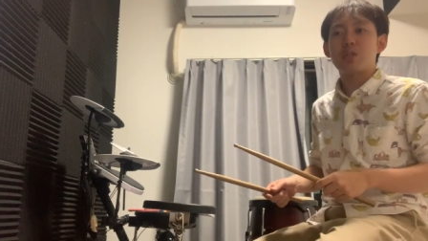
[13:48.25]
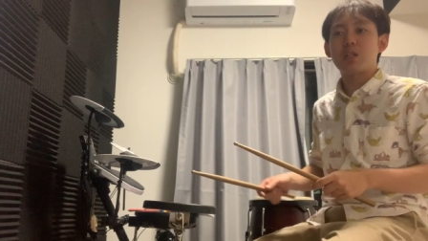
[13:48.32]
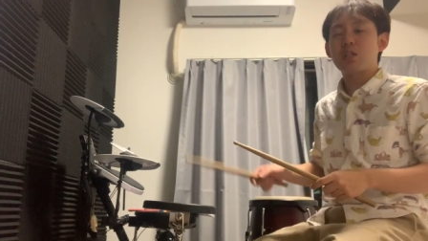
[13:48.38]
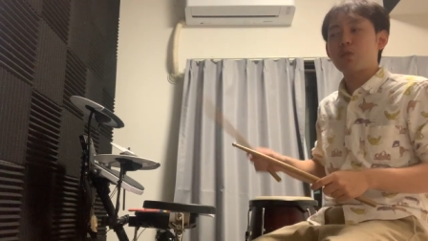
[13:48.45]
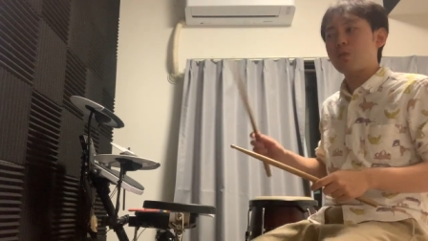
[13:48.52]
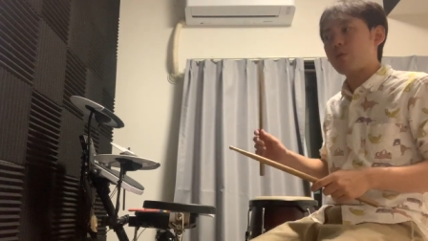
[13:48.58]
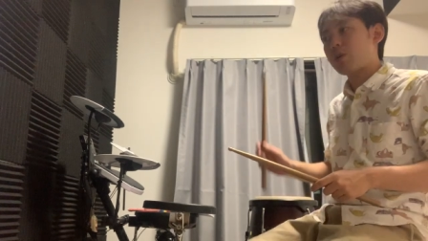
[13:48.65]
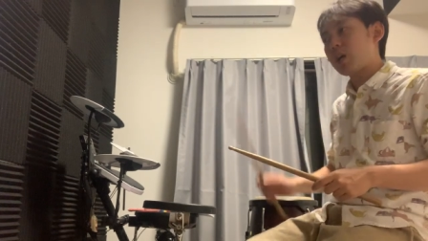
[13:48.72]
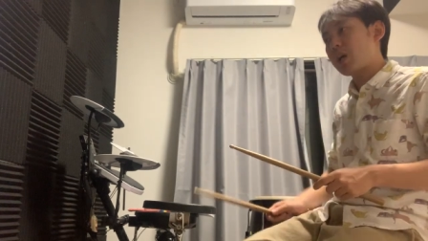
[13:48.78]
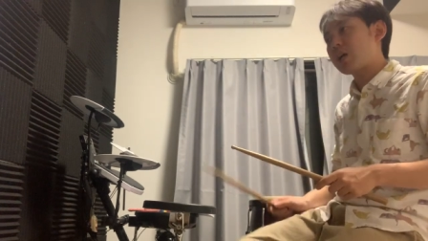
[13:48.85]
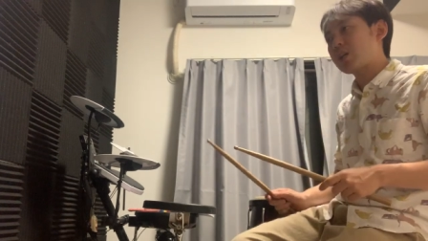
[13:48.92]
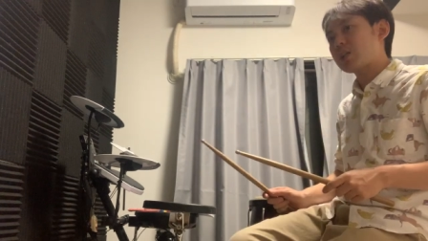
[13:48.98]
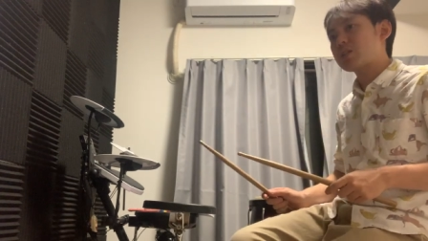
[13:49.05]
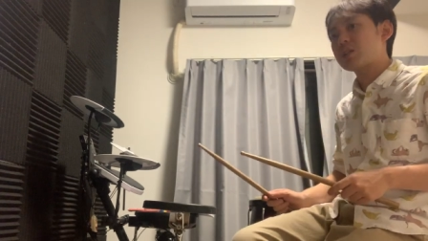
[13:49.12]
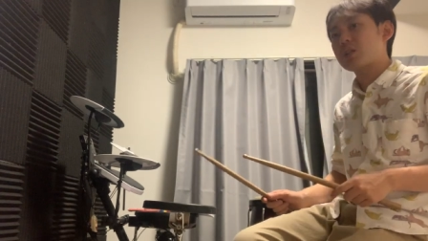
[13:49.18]
で、それを解
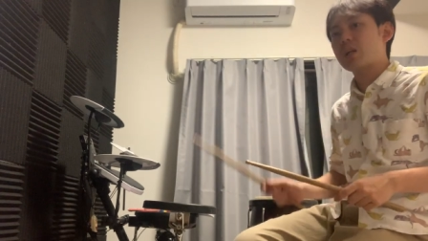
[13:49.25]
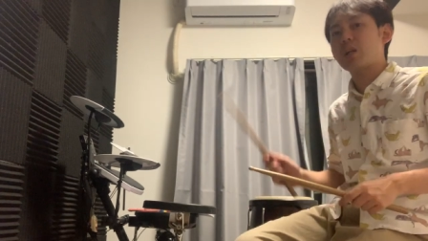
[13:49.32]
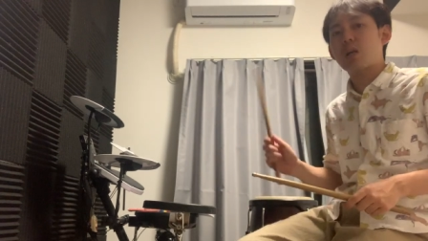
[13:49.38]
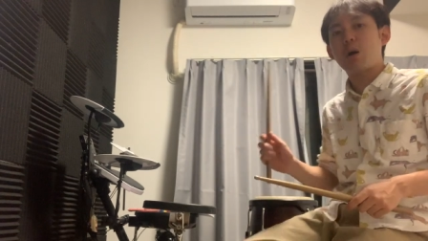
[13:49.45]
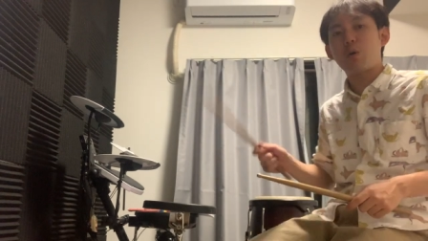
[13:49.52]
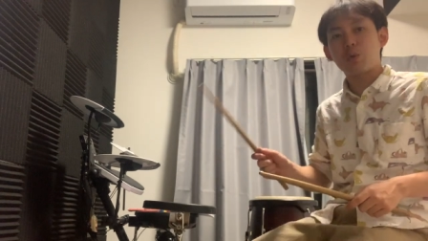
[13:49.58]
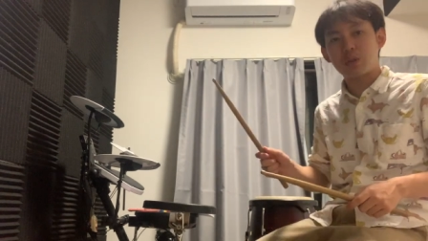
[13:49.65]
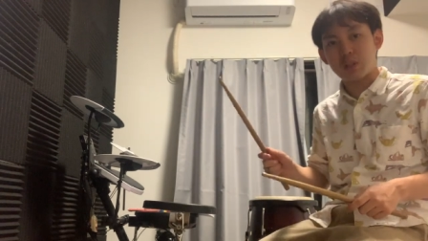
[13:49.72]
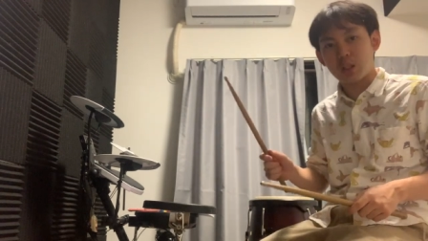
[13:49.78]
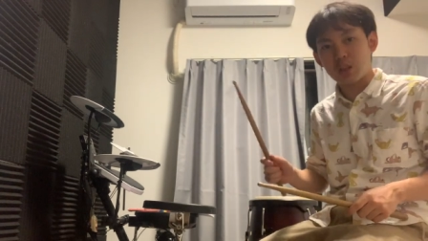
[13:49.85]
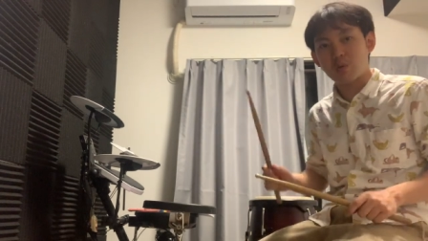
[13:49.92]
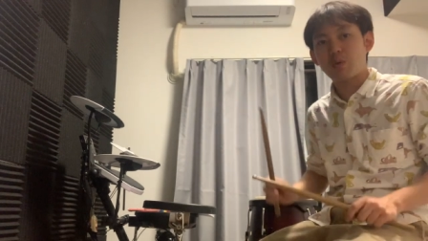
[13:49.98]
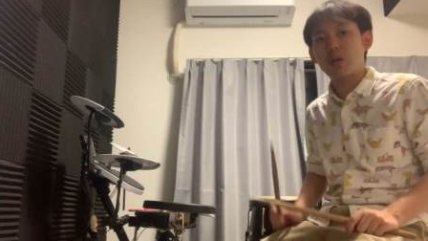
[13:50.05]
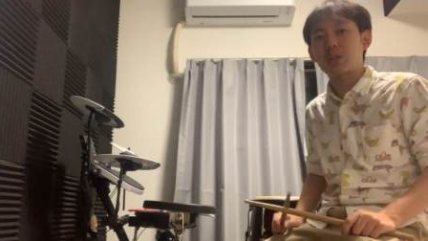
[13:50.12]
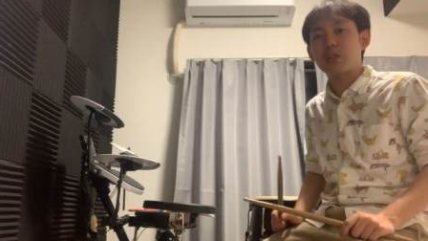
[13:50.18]
決したら治った
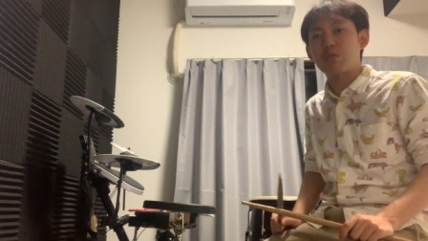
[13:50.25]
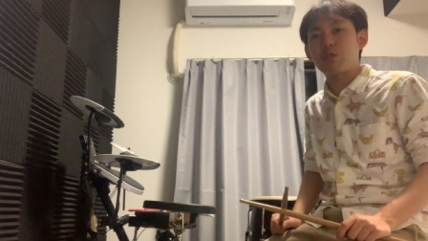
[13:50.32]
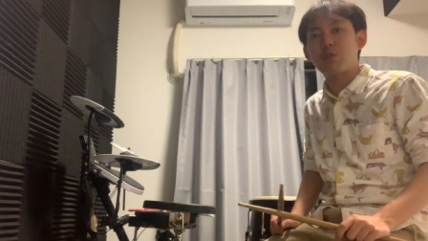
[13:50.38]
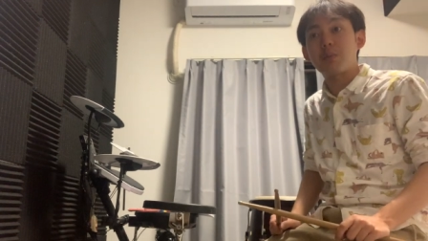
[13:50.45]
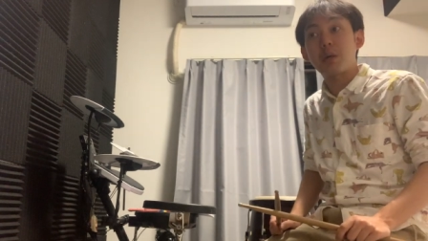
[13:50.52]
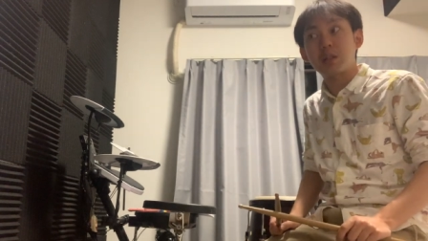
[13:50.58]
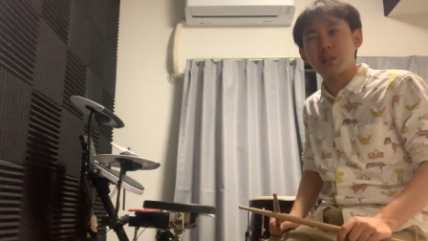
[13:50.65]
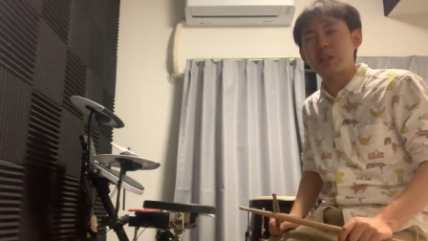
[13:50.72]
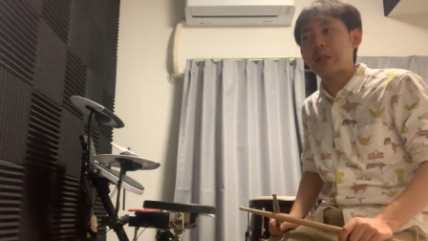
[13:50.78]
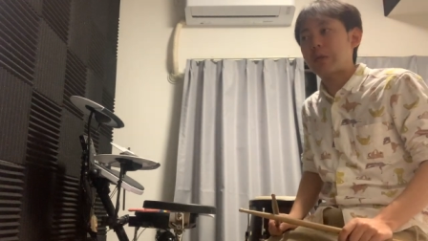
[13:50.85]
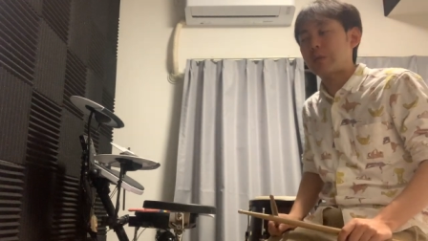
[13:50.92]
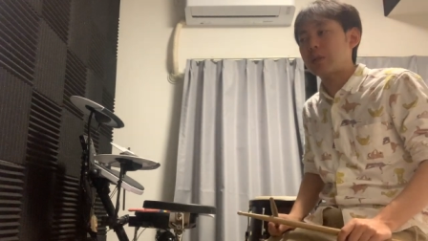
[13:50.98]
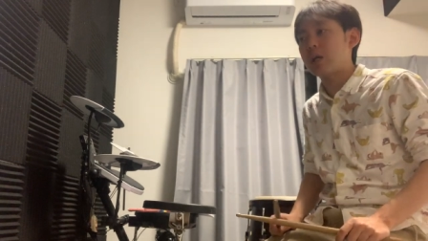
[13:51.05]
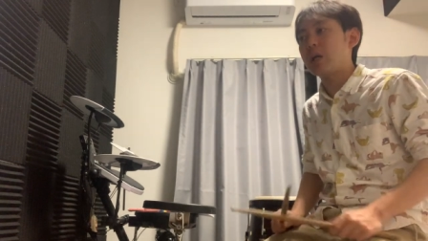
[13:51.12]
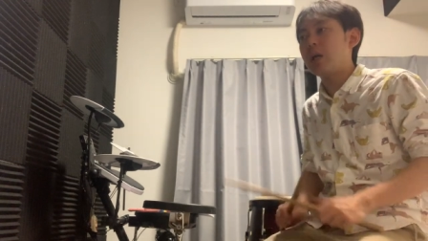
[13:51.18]
とかっていうのもあった
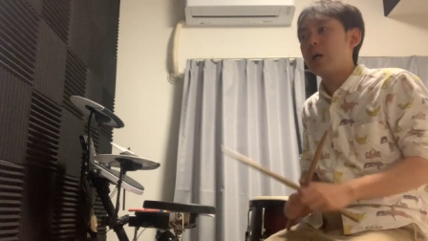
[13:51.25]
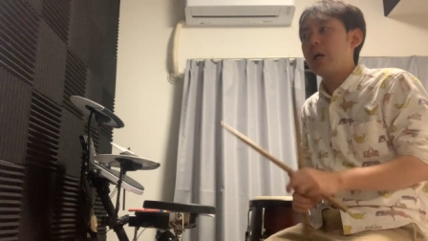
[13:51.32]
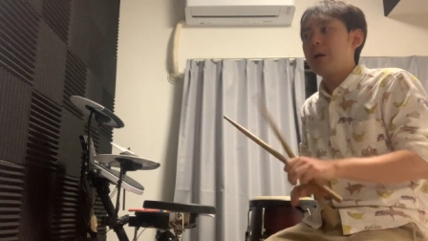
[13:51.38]
ので、